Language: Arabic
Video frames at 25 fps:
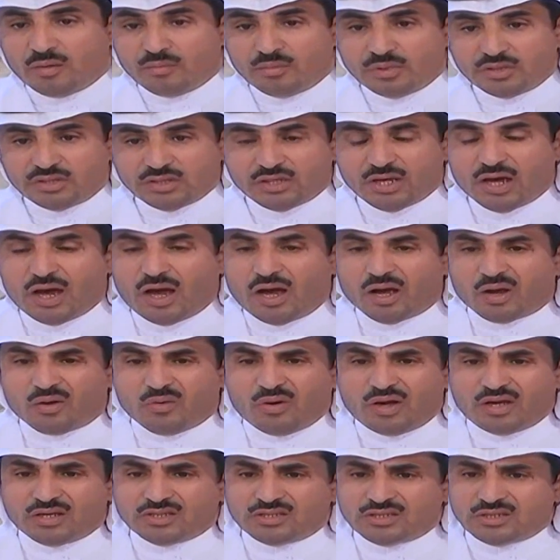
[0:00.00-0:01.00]
بدقاق
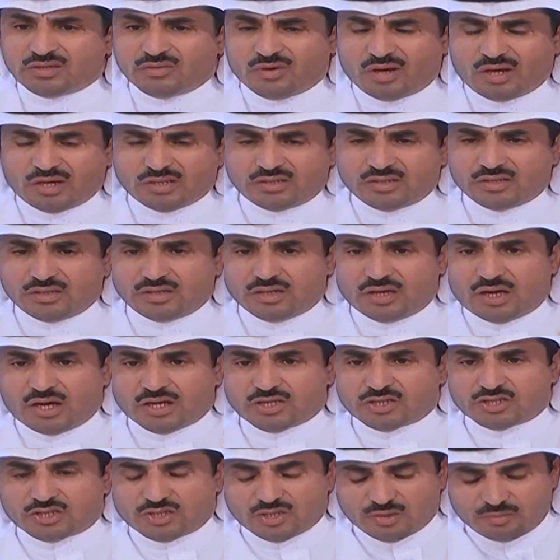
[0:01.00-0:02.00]
واحد
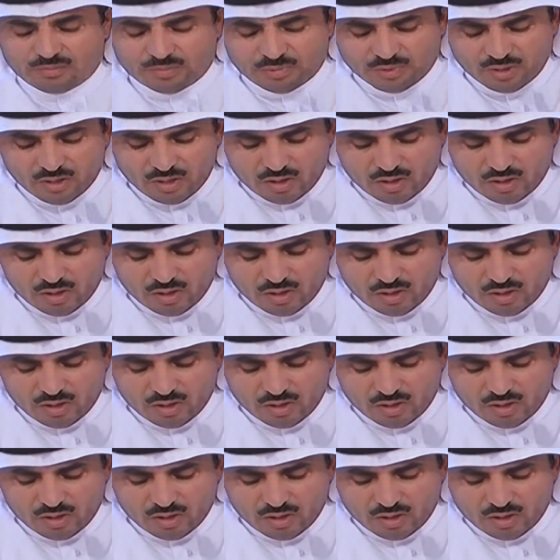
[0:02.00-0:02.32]
يحسب